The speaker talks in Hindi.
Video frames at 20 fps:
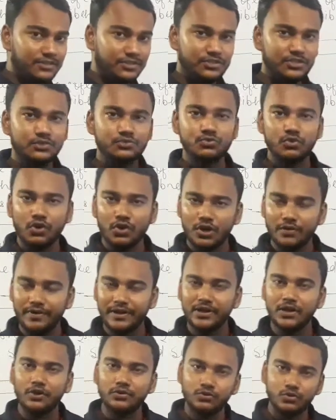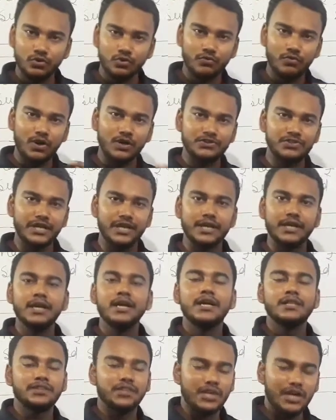दिस इज सौरभ एंड नाउ यू आर वाचिंग
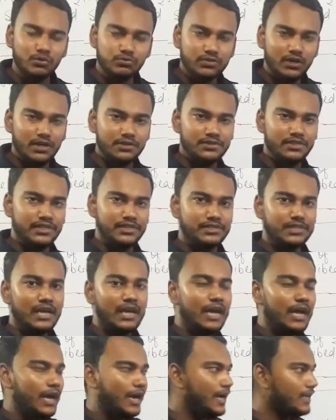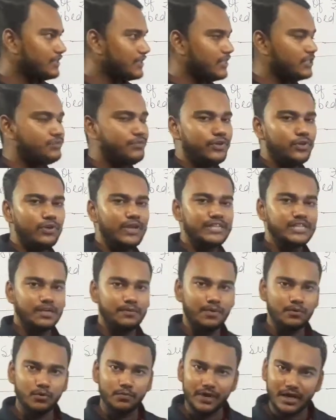द राउत क्लासेस आज की इस वीडियो लेक्चर
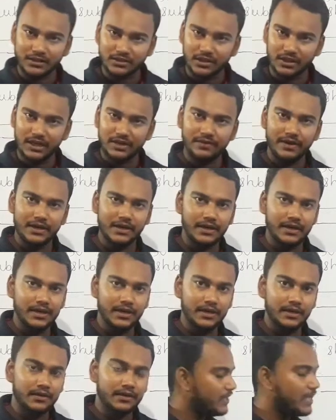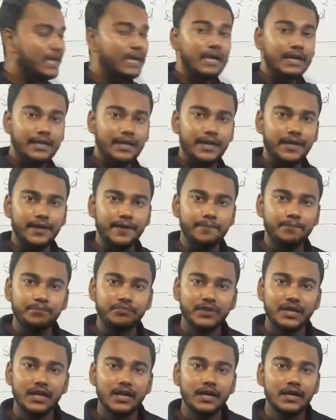में हम लोग बात करने वाले हैं कि
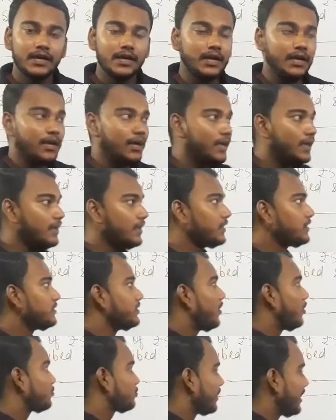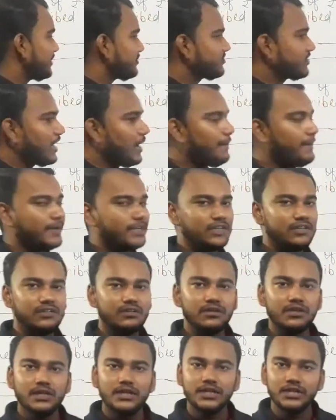ऑथराइज्ड
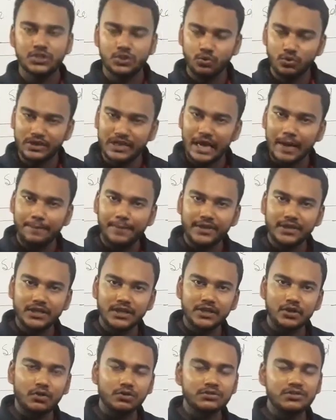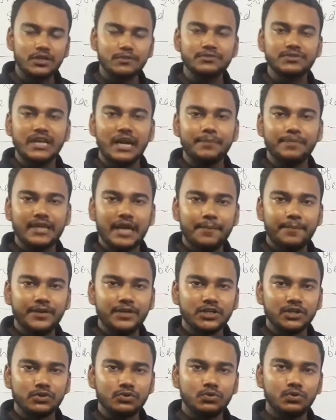कैपिटल इश्यूड कैपिटल और सब्सक्राइब
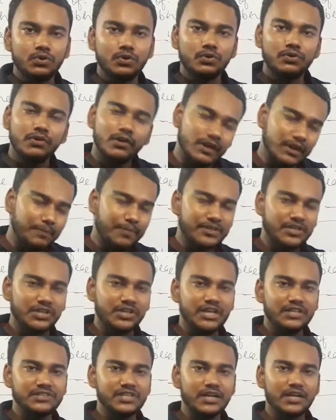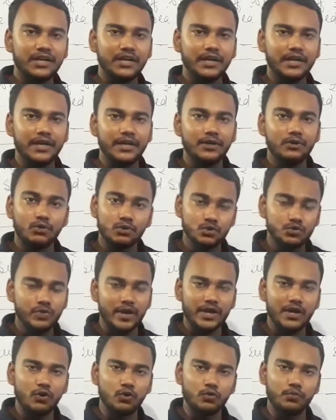कैपिटल को रिप्रेजेंट कैसे करेंगे नोट्स टू
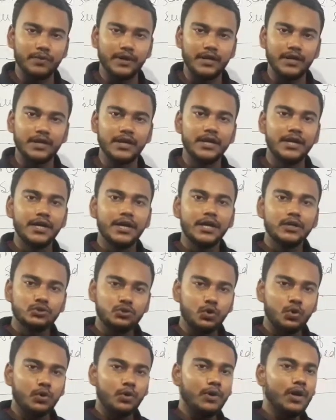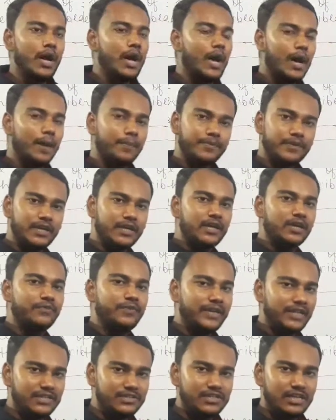अकाउंट में तो आपकी
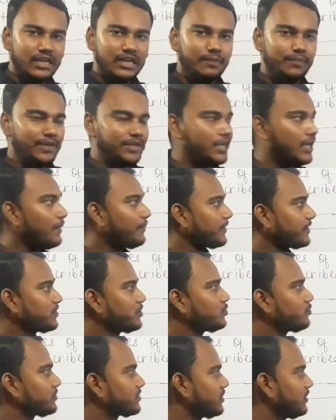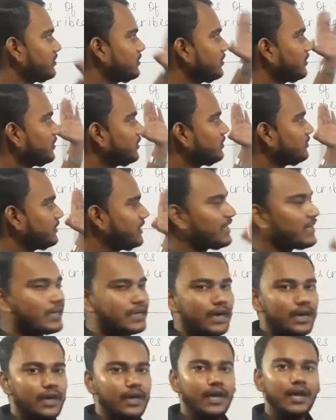कन्वीनियंस के लिए मैंने यहां पर एक सिचुएशन दे
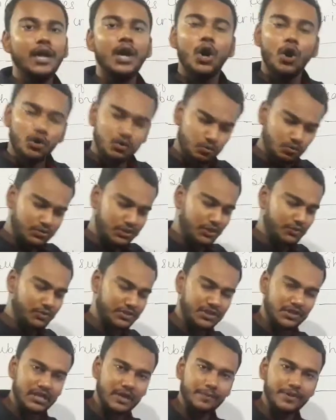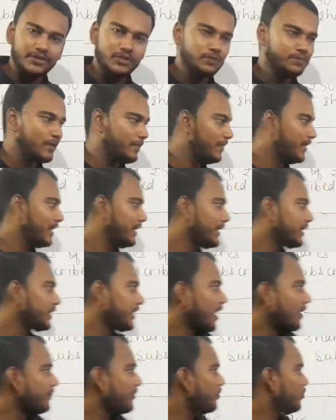रखा है और उस सिचुएशन के बेसिस पे मैंने एक
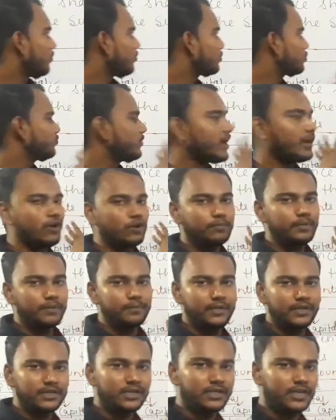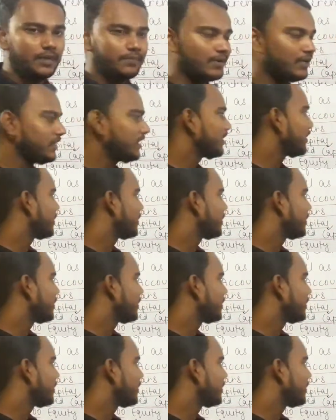यहां पर नोट्स टू अकाउंट प्रिपेयर करके आपके